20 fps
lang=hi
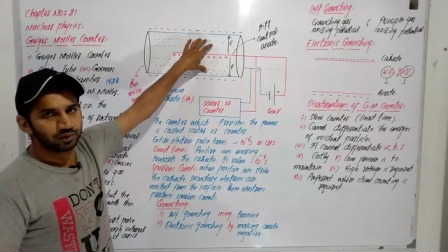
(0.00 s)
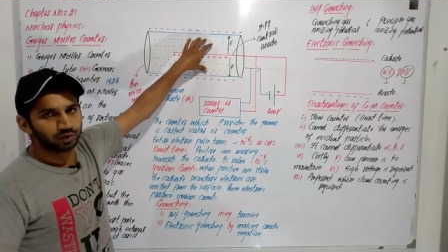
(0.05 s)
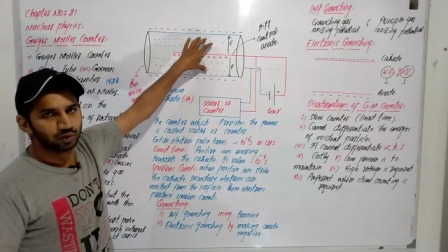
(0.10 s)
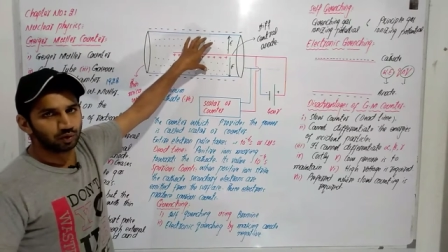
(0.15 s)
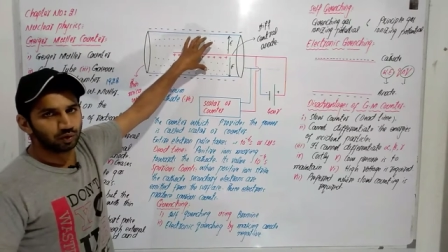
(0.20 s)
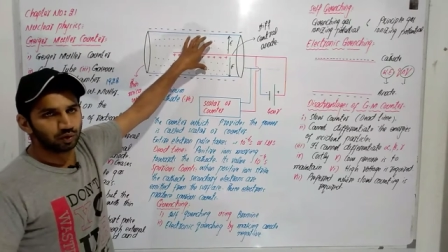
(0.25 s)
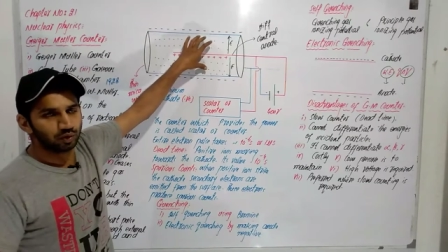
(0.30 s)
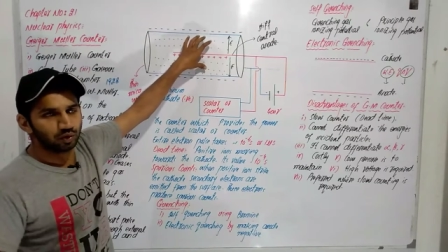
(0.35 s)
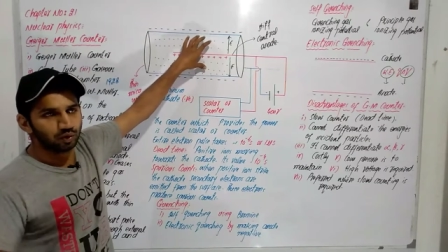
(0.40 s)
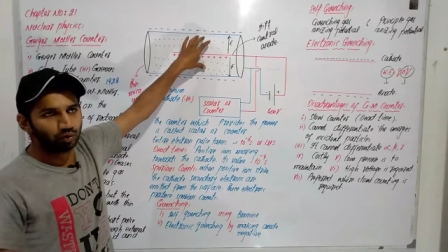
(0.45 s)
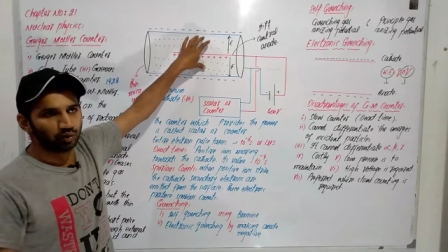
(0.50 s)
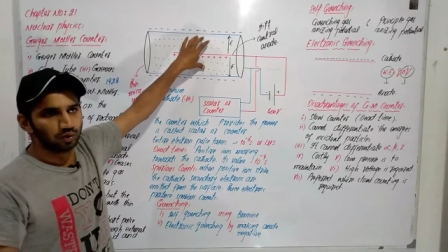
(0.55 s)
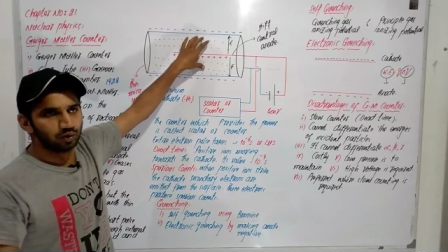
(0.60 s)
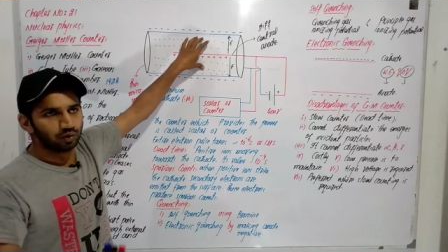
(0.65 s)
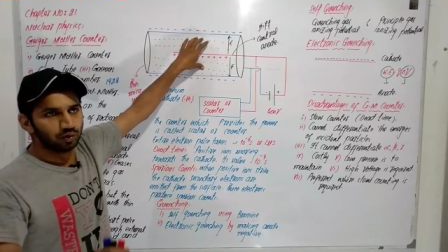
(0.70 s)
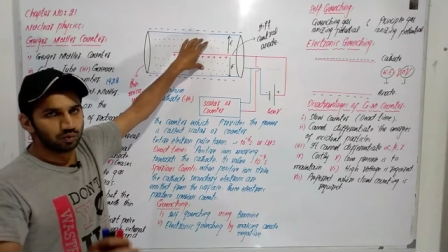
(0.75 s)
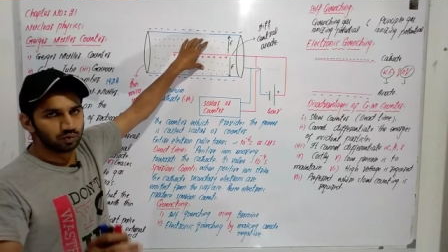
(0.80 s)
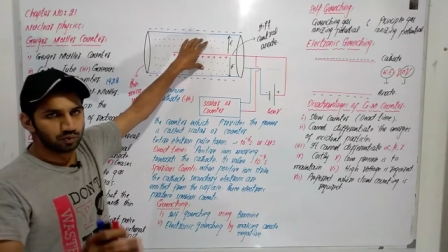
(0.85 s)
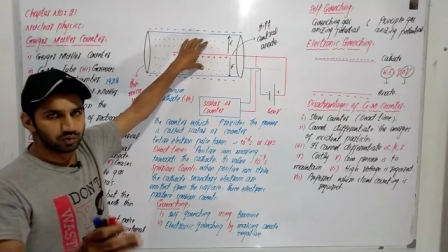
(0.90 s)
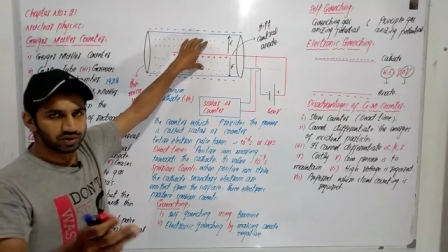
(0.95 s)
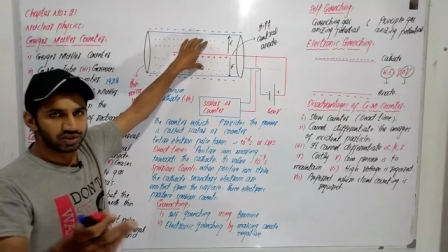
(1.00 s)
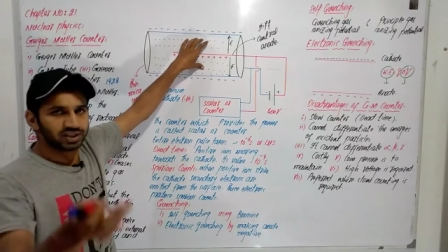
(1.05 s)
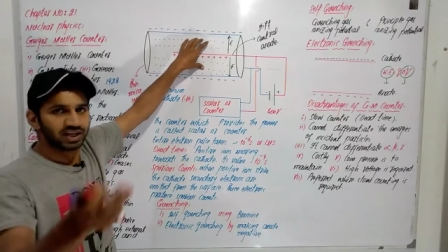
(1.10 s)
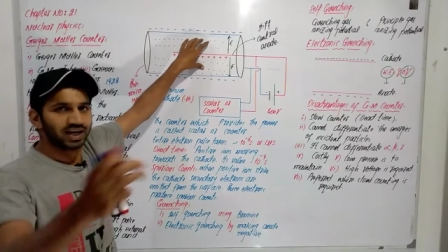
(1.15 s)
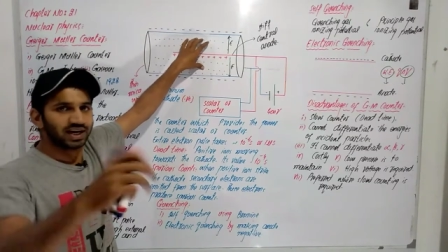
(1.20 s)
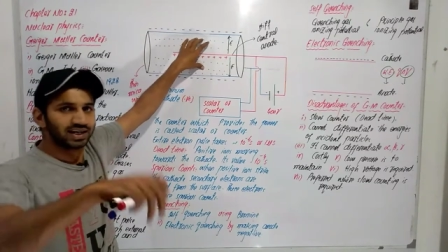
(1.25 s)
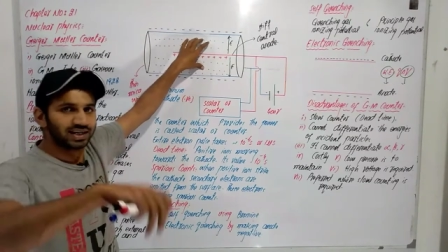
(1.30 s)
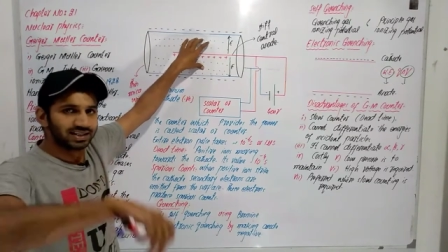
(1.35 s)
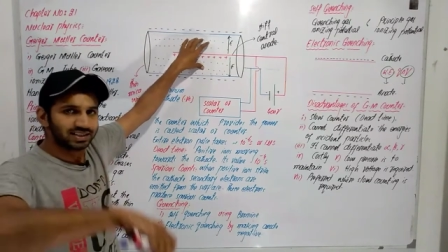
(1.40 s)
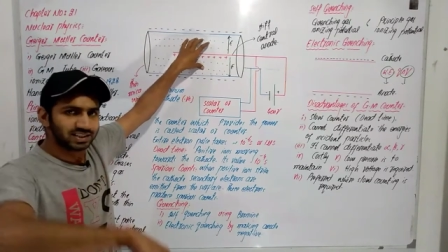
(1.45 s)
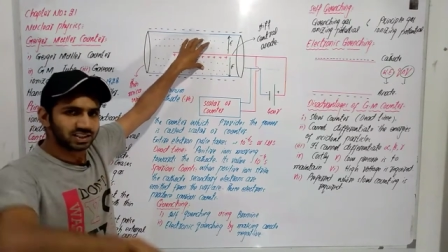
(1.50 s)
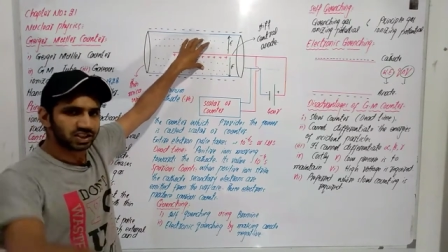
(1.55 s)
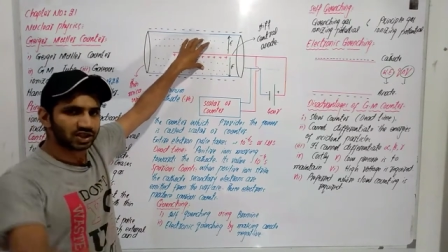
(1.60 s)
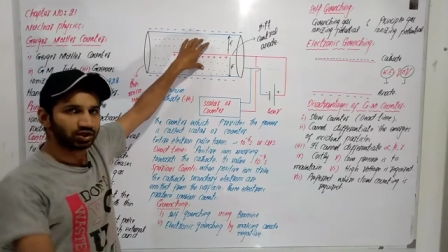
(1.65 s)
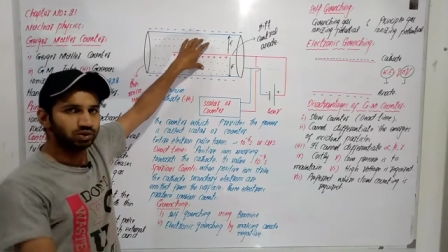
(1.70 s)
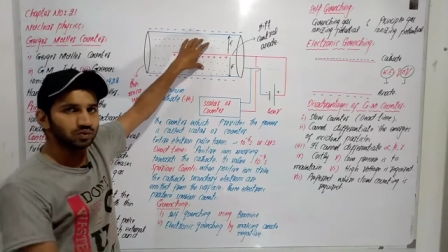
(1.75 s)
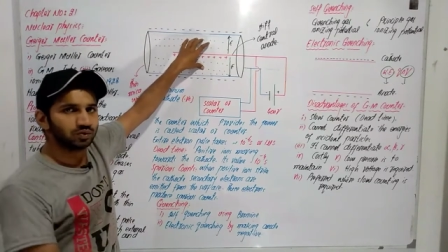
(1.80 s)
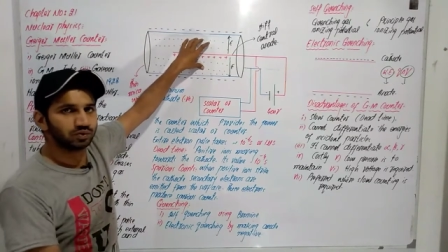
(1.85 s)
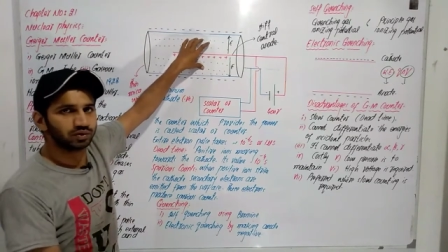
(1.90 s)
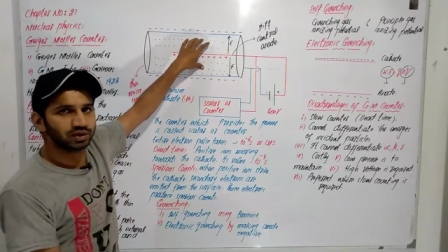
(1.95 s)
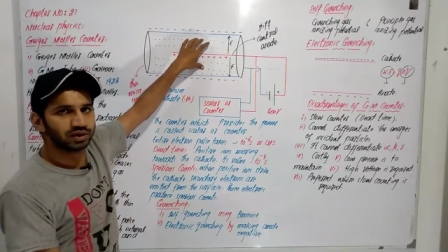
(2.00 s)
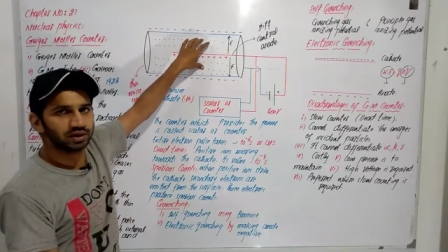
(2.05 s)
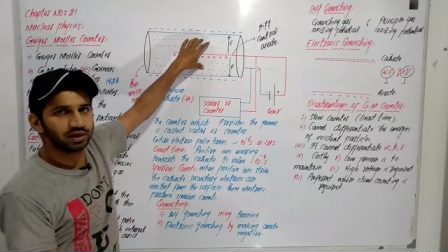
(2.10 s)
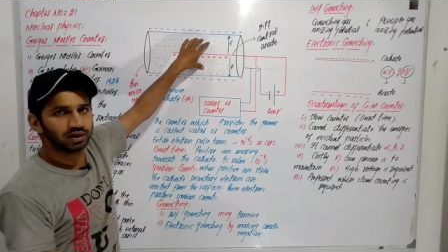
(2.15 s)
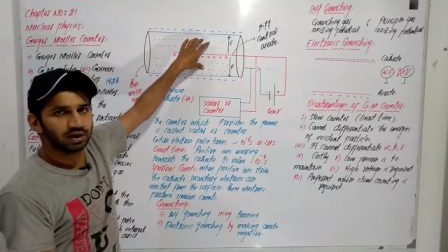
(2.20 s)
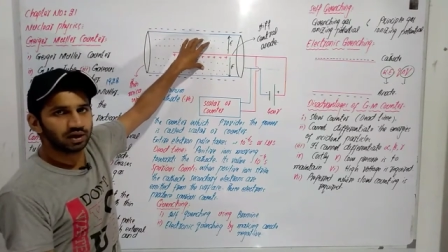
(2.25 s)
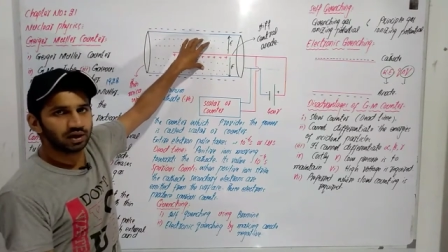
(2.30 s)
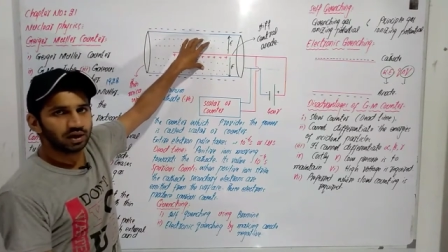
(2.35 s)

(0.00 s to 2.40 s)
तो उनसे आयनाइजेशन होगी